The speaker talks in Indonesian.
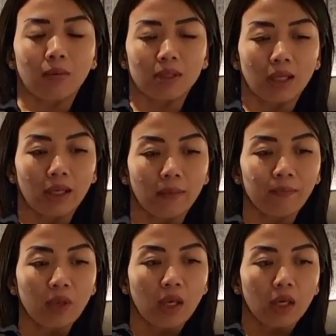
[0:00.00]
Misalnya
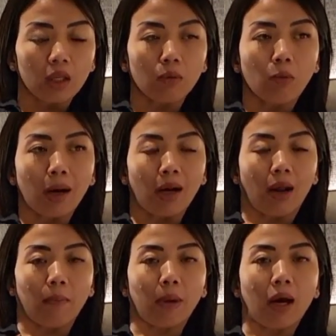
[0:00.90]
kita mau makan
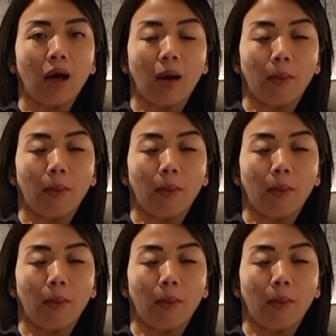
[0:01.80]
apa,